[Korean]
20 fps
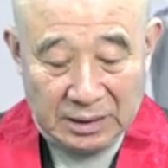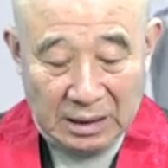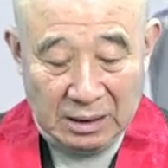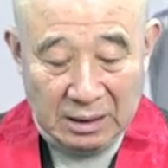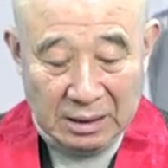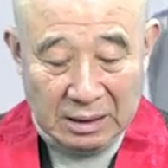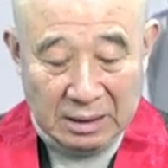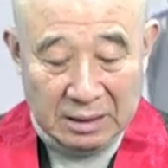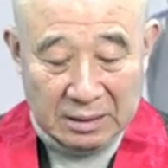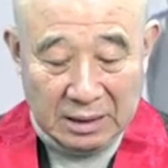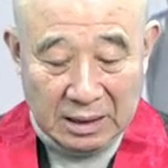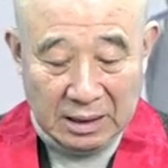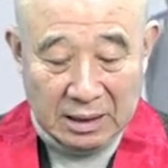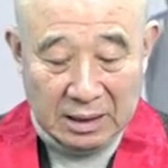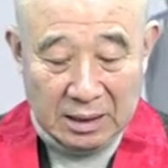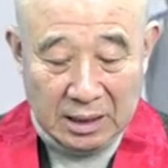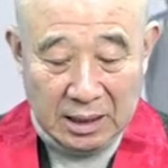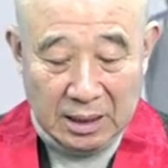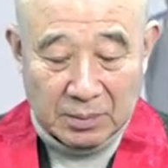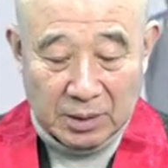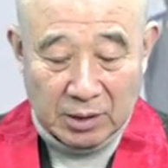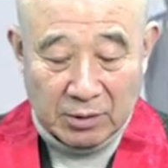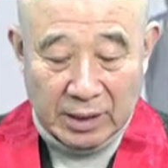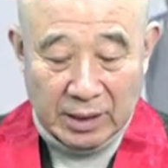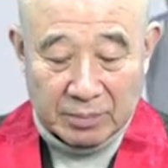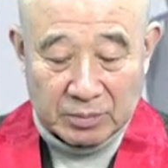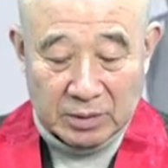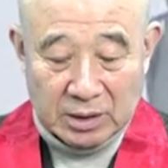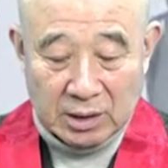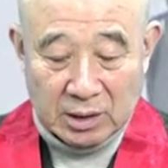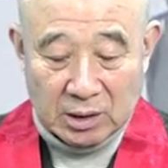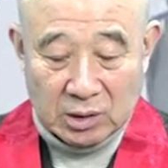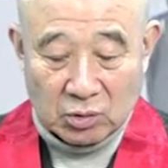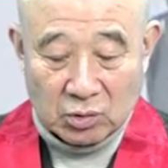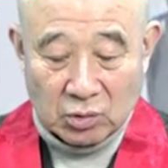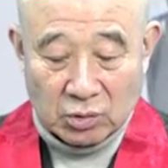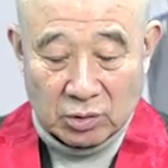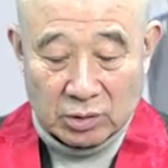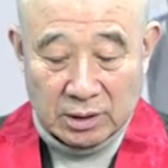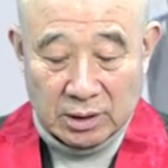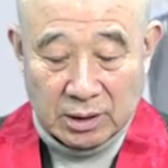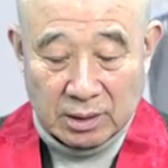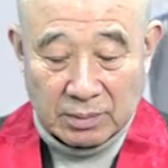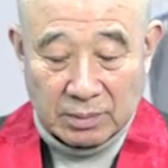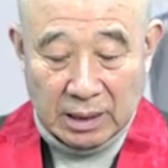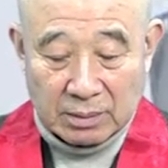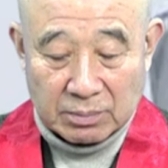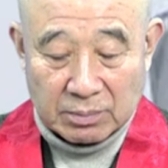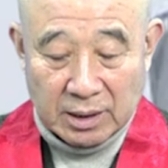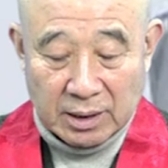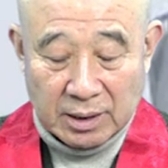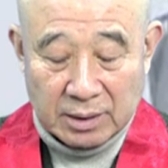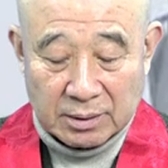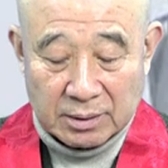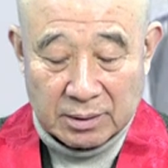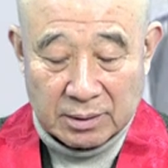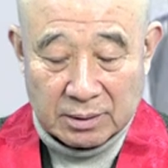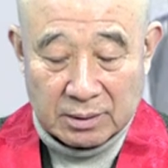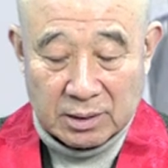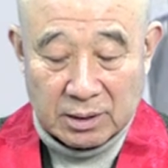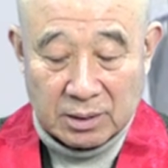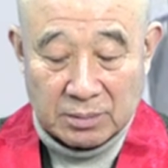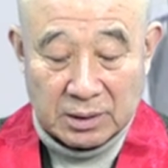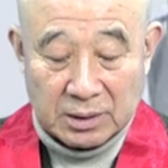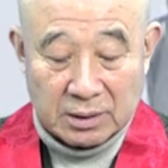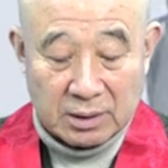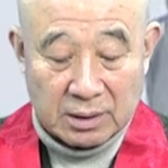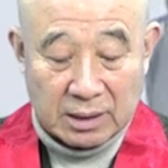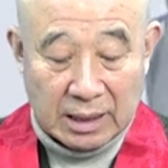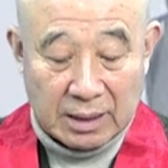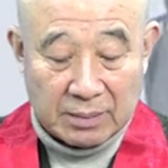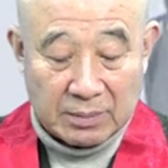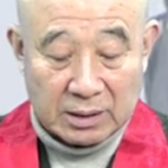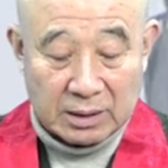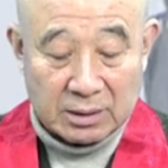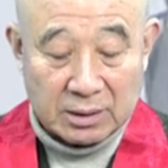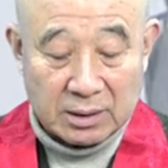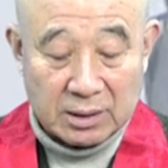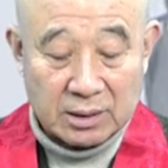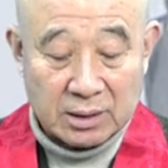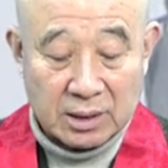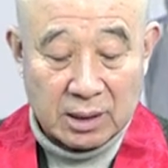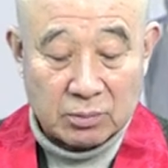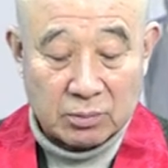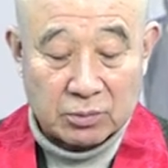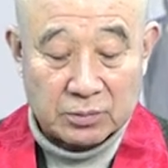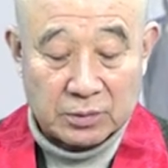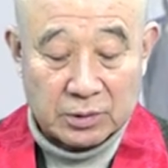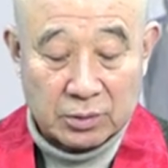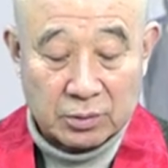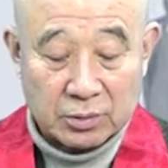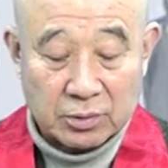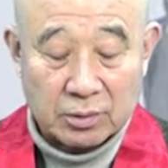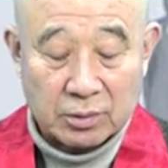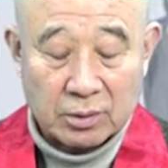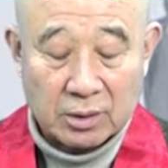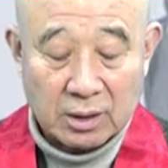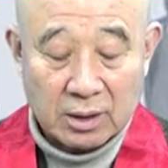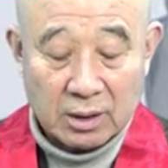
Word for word: 아, 다라이라마와 함께 인도론자 망명했던 티베트 라마들이 대부분이었고